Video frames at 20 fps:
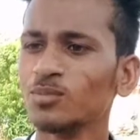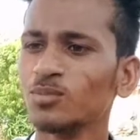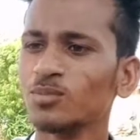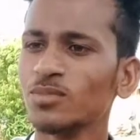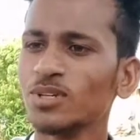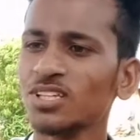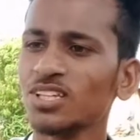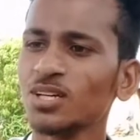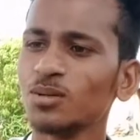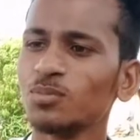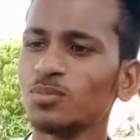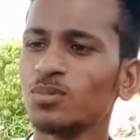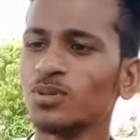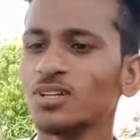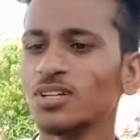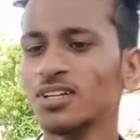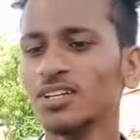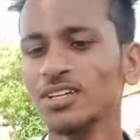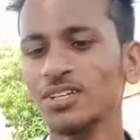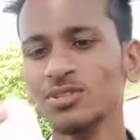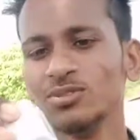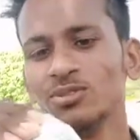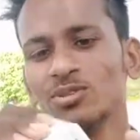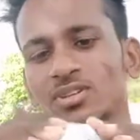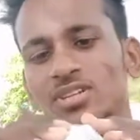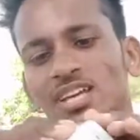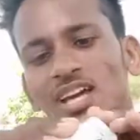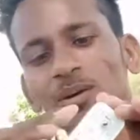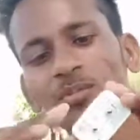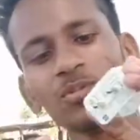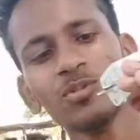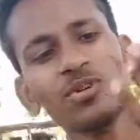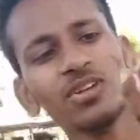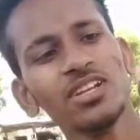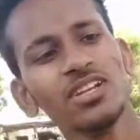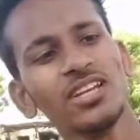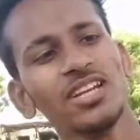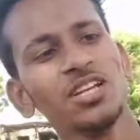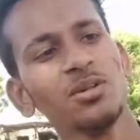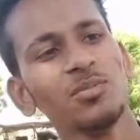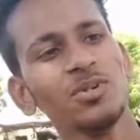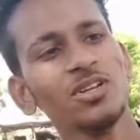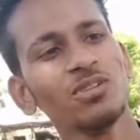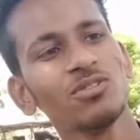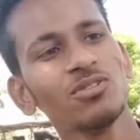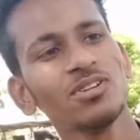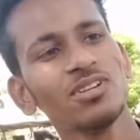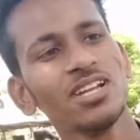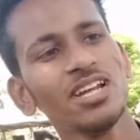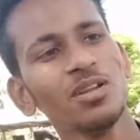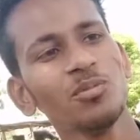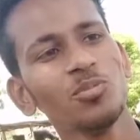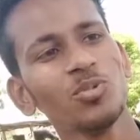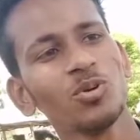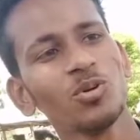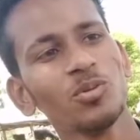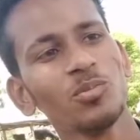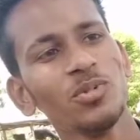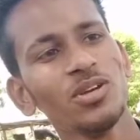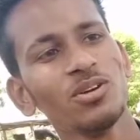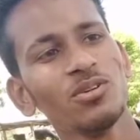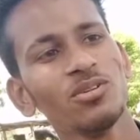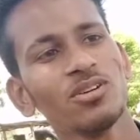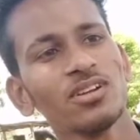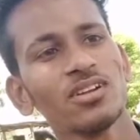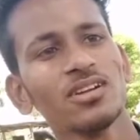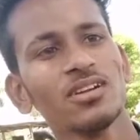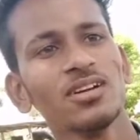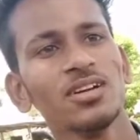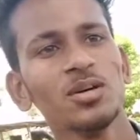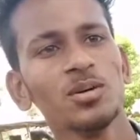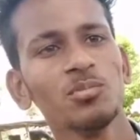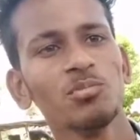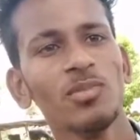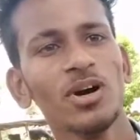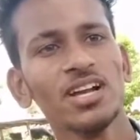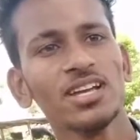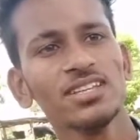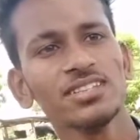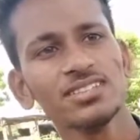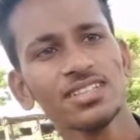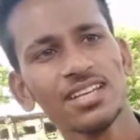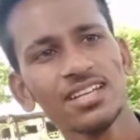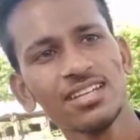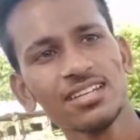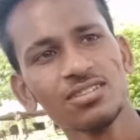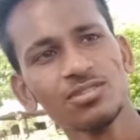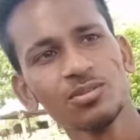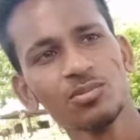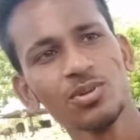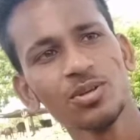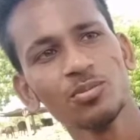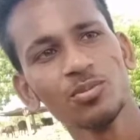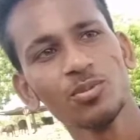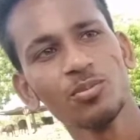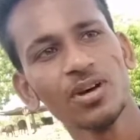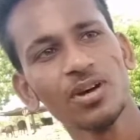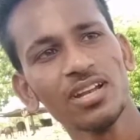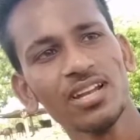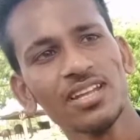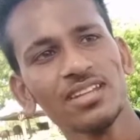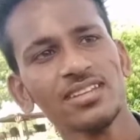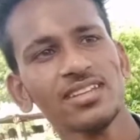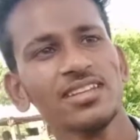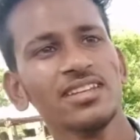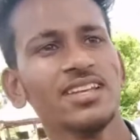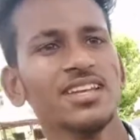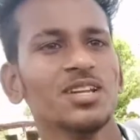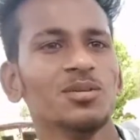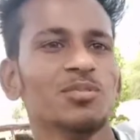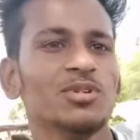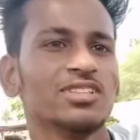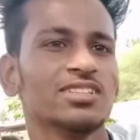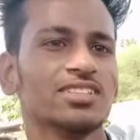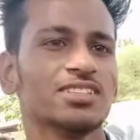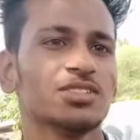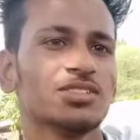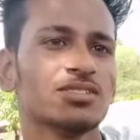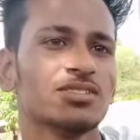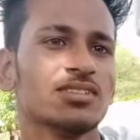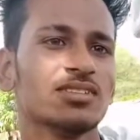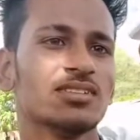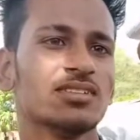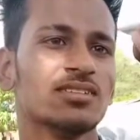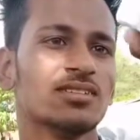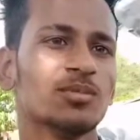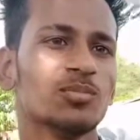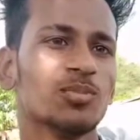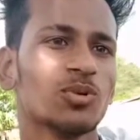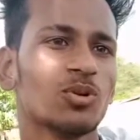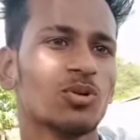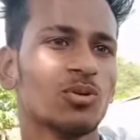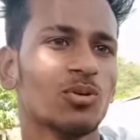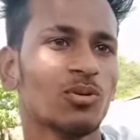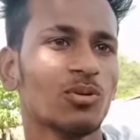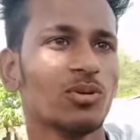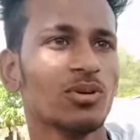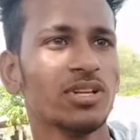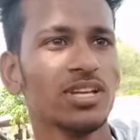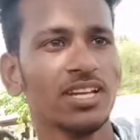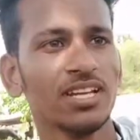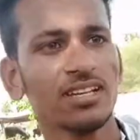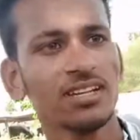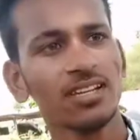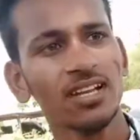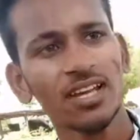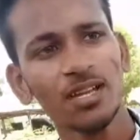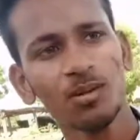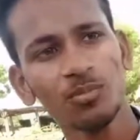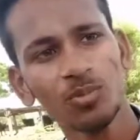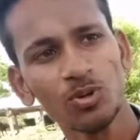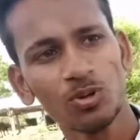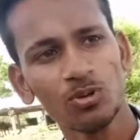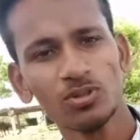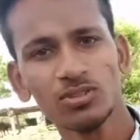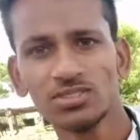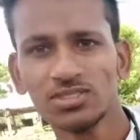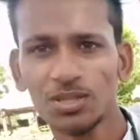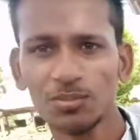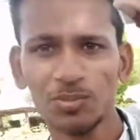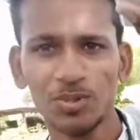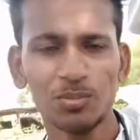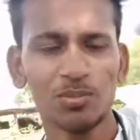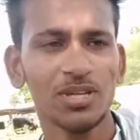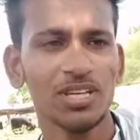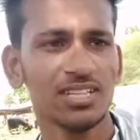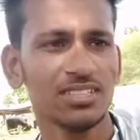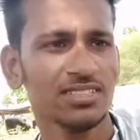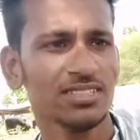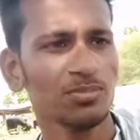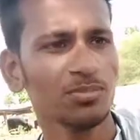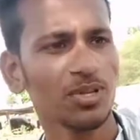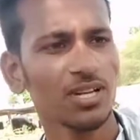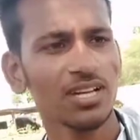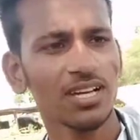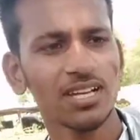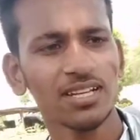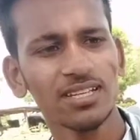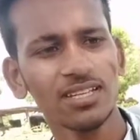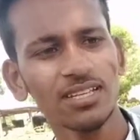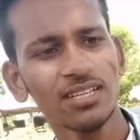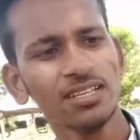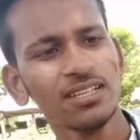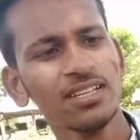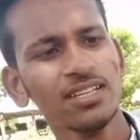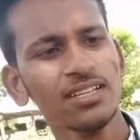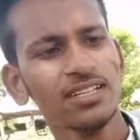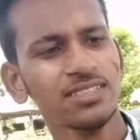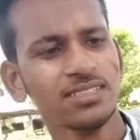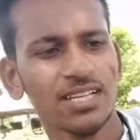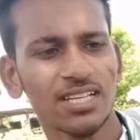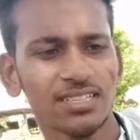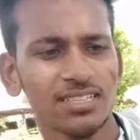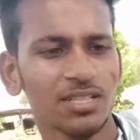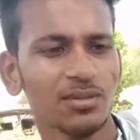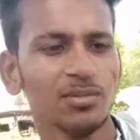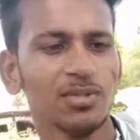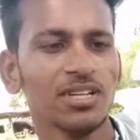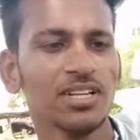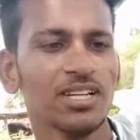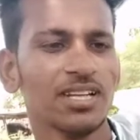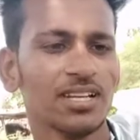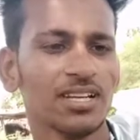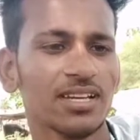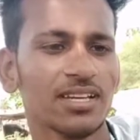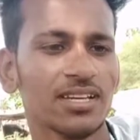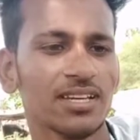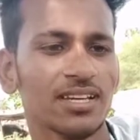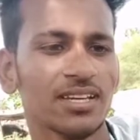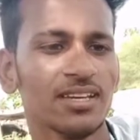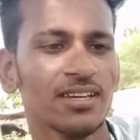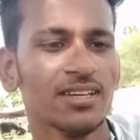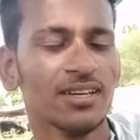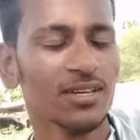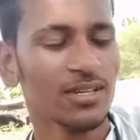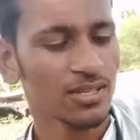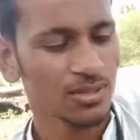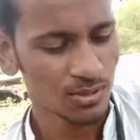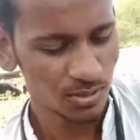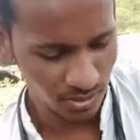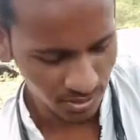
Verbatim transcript: मतलब जो कि आपको रेडमी नोट नाइन प्रो में और बाकी सारे जो भी मोबाइल आते हैं रियल मी सिक्स प्रो एट नाइन प्रो सभी में इसी प्रकार के चार्जर मिलने लगे तो